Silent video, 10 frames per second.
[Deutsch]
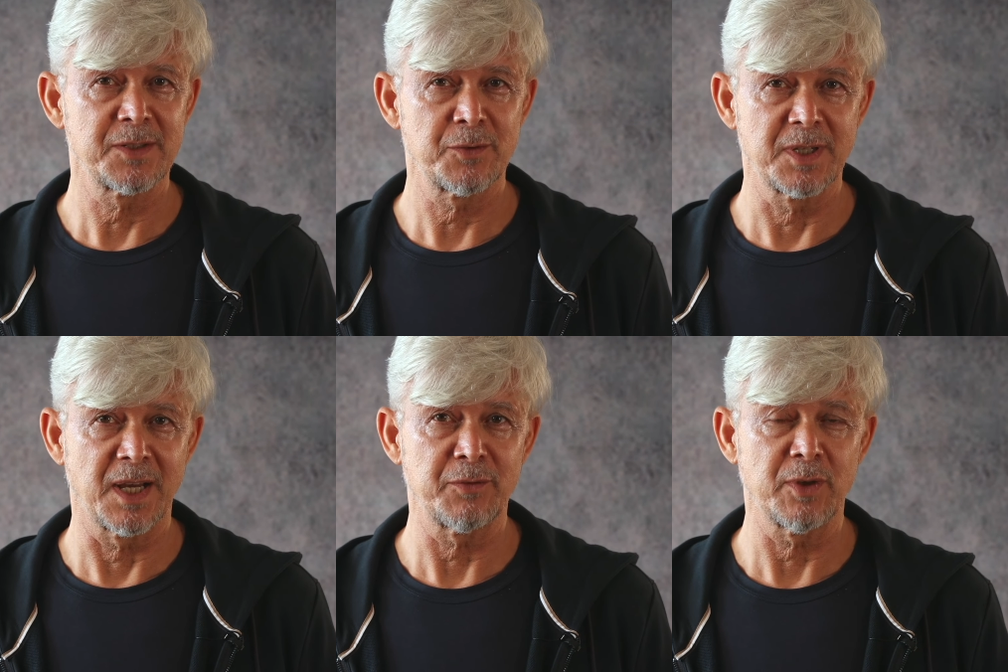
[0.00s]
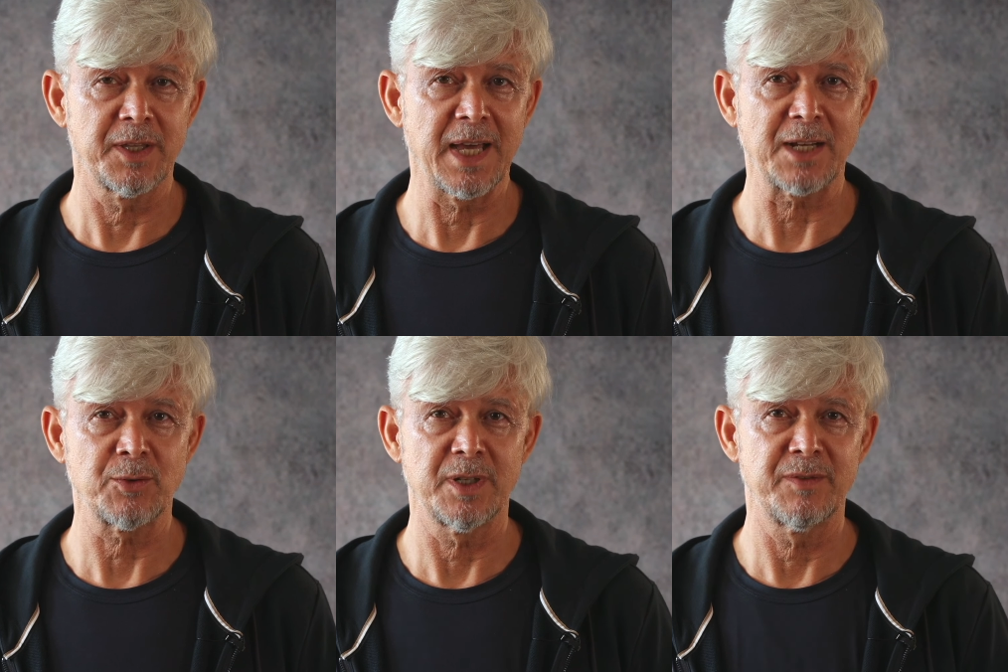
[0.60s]
Es wird dafür eine
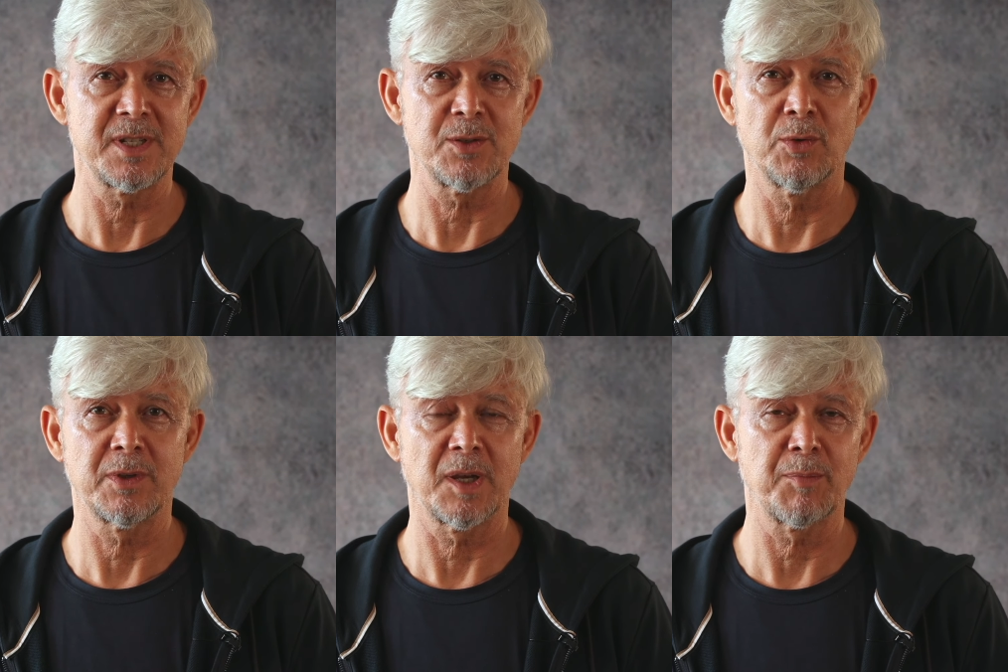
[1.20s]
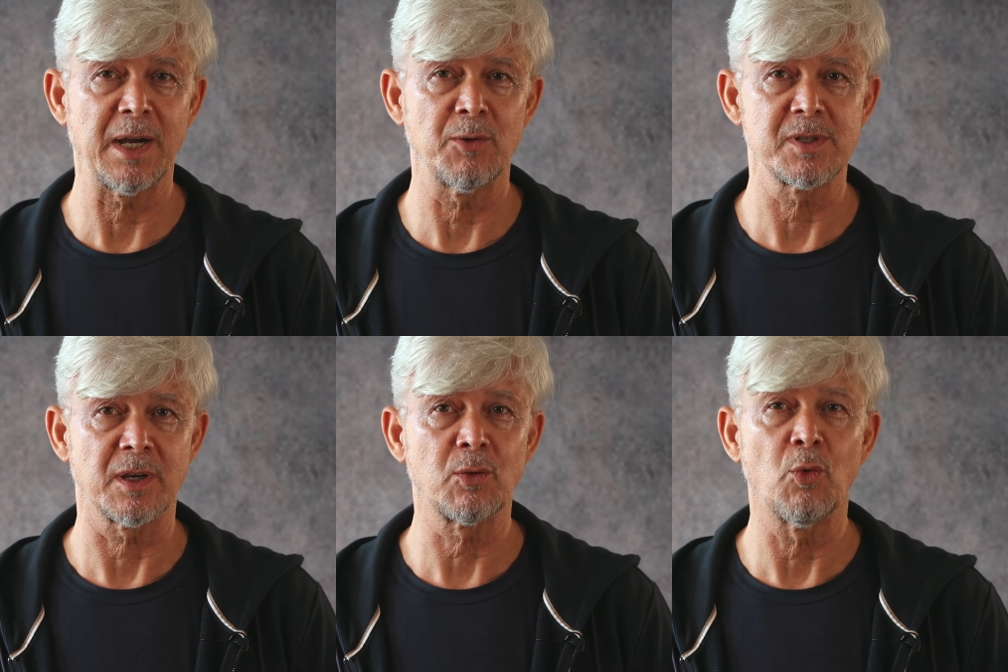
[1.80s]
aktuelle Version der
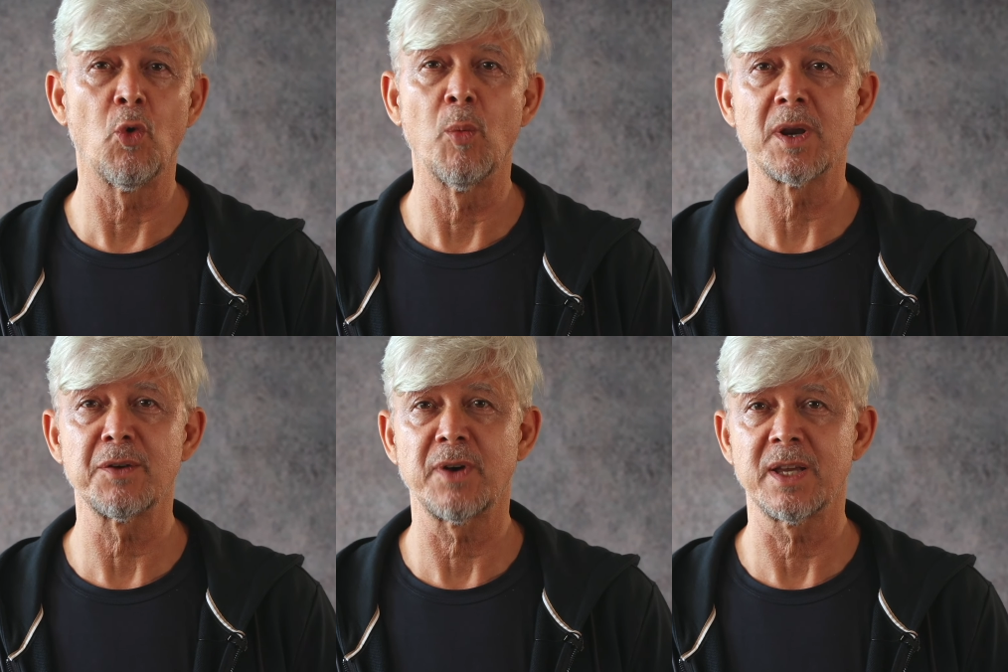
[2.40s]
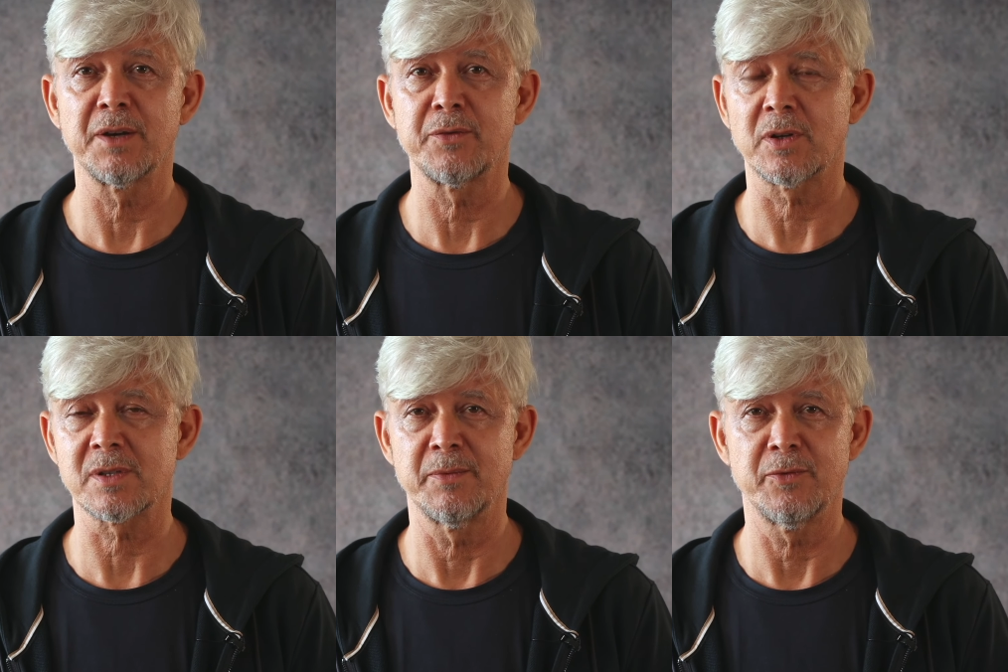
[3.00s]
Browser Chrome oder
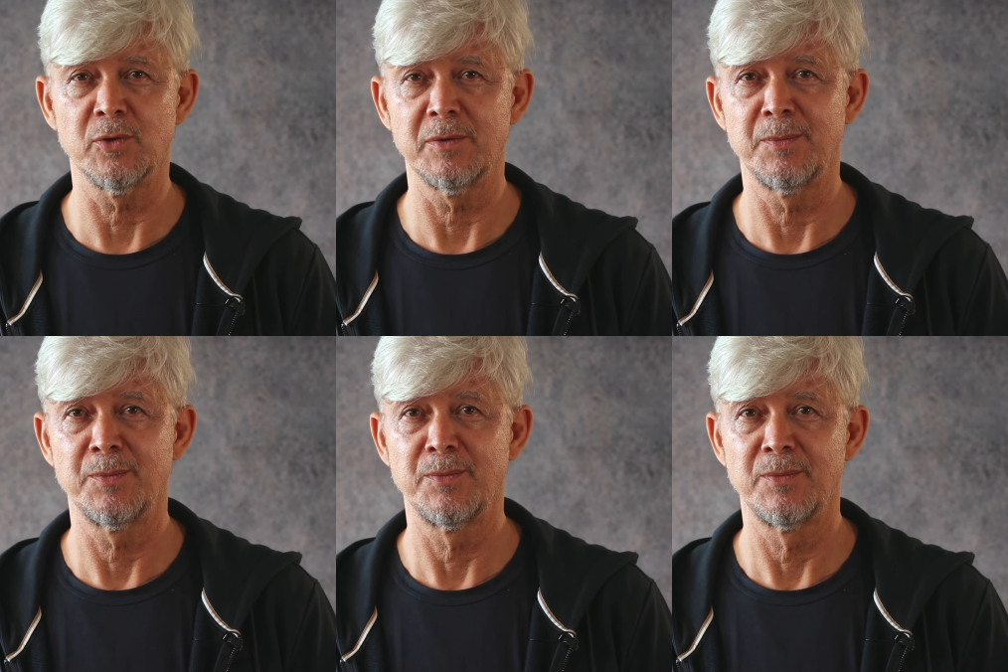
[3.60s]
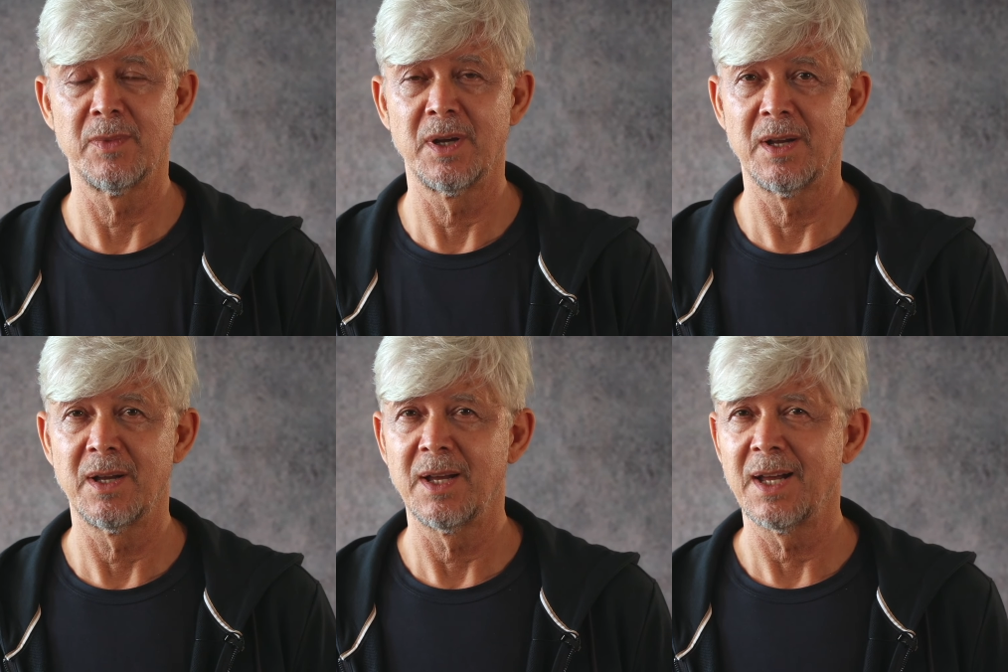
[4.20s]
Firefox empfohlen.
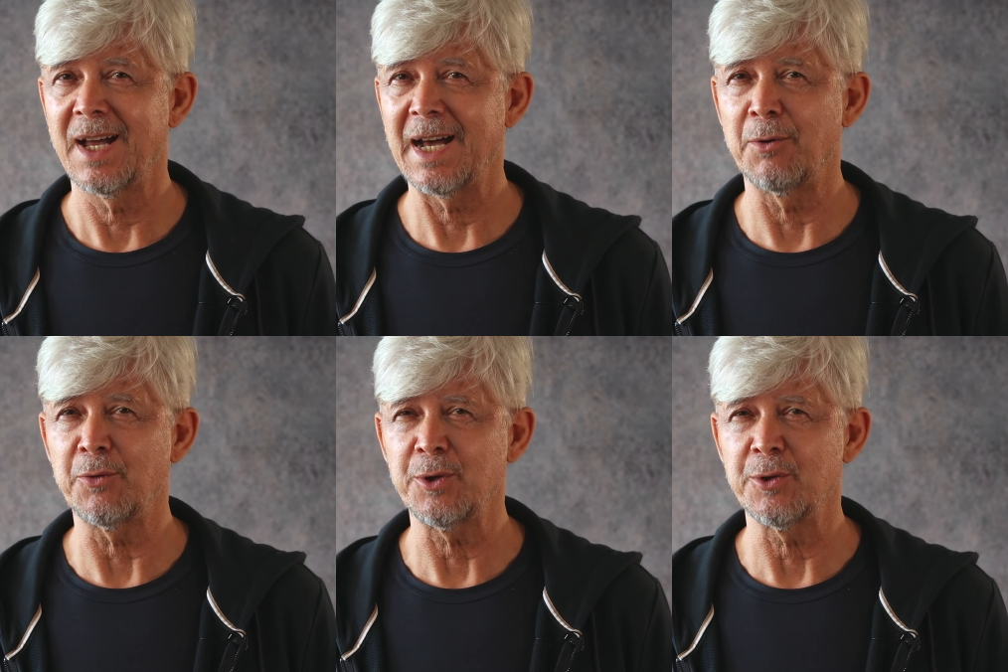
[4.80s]
Auf